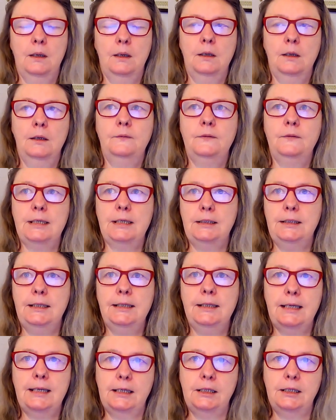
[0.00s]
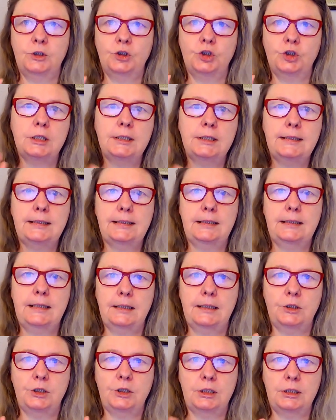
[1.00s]
Widzę nie takie
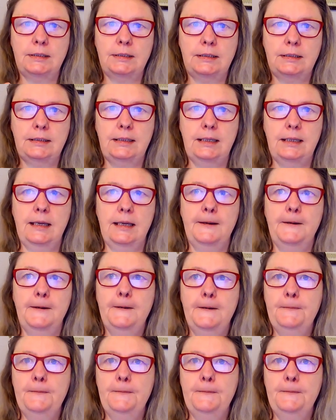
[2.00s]
czyste, czyste,